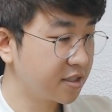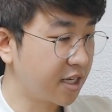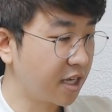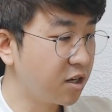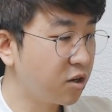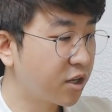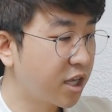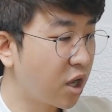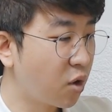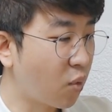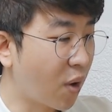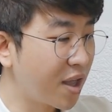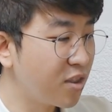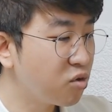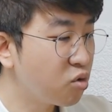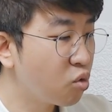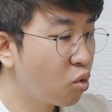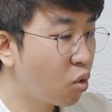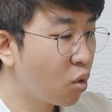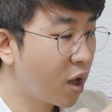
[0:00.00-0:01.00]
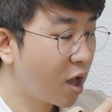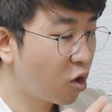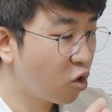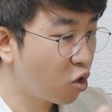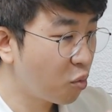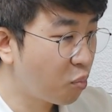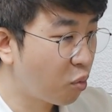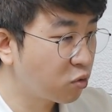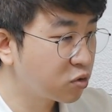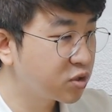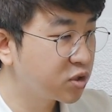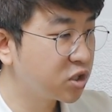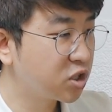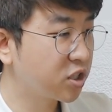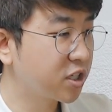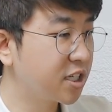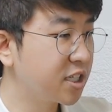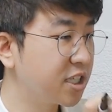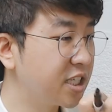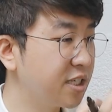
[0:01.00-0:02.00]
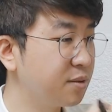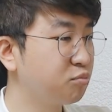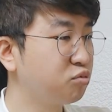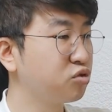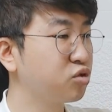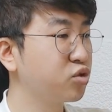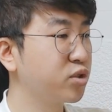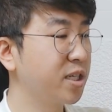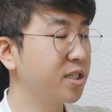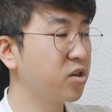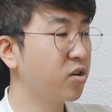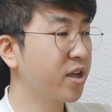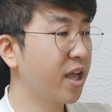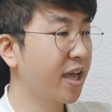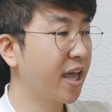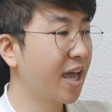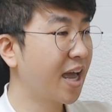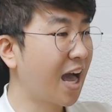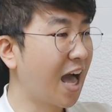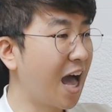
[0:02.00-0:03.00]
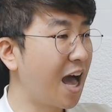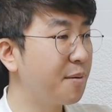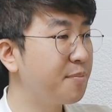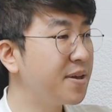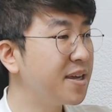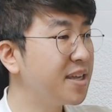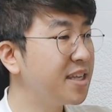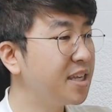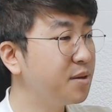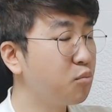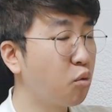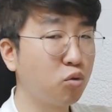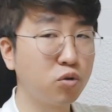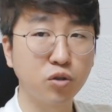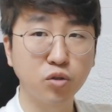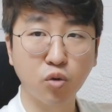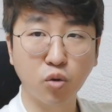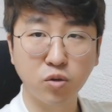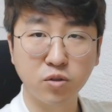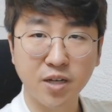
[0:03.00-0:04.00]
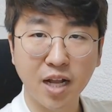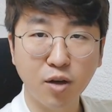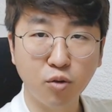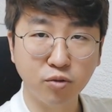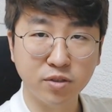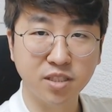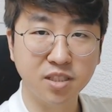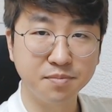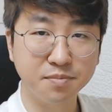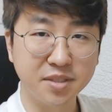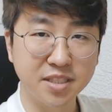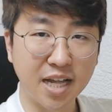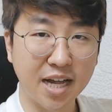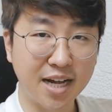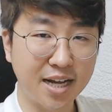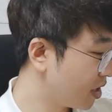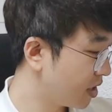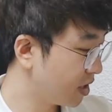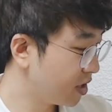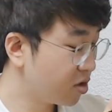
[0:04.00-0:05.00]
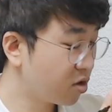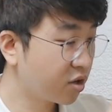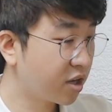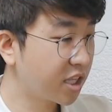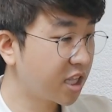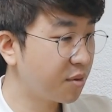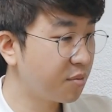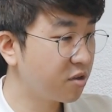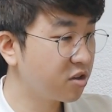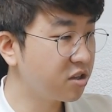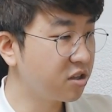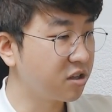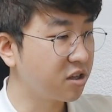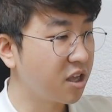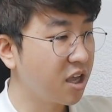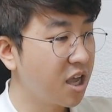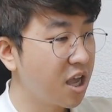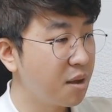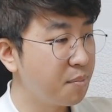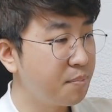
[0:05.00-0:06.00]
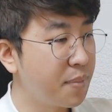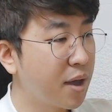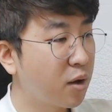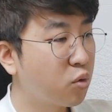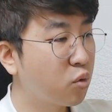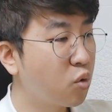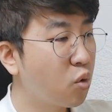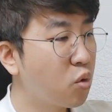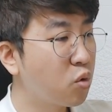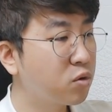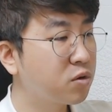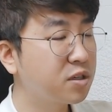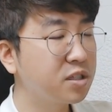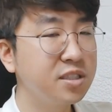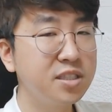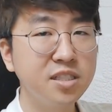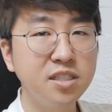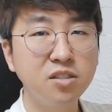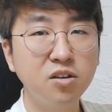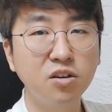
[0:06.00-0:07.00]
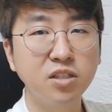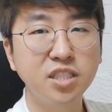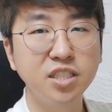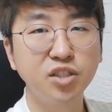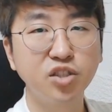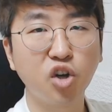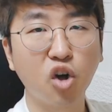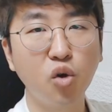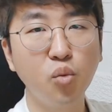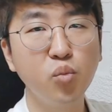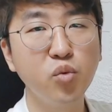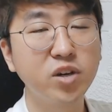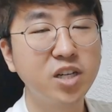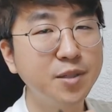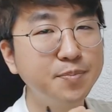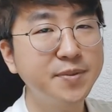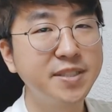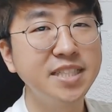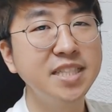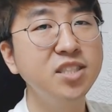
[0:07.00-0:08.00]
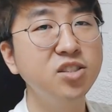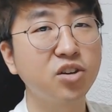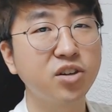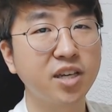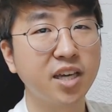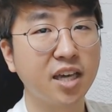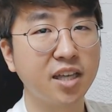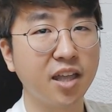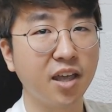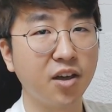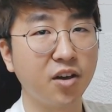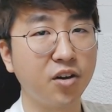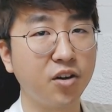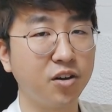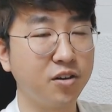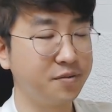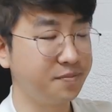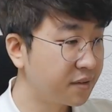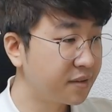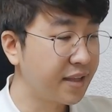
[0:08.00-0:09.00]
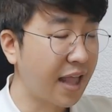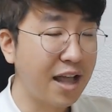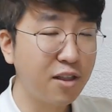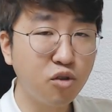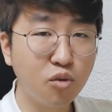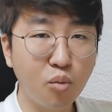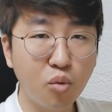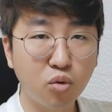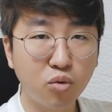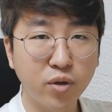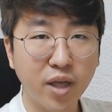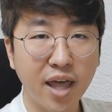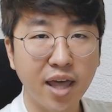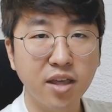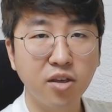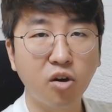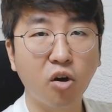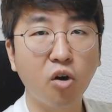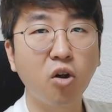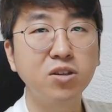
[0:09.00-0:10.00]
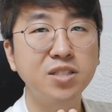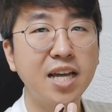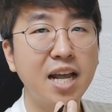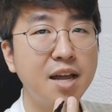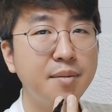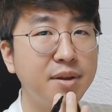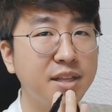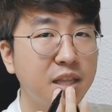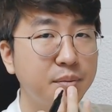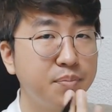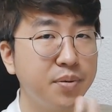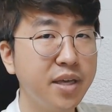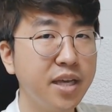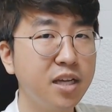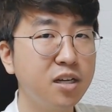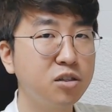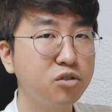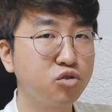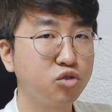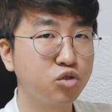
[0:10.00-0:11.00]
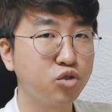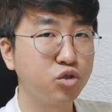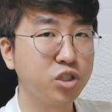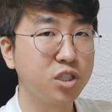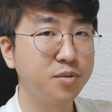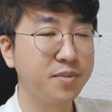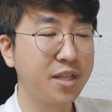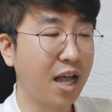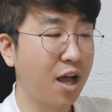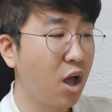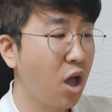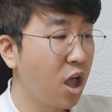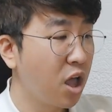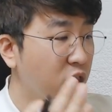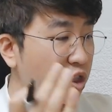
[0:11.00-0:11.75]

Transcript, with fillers: 자, 이렇게 완고하고 보수적인 이 무술의 성향에 가빈이 목극토를 하고 있습니다. 이렇게 되면은 맺고 끊는 것이 너무 급진적이게 돼요. 나도 모르게 여러 사람한테 피해를 줄 수 있습니다.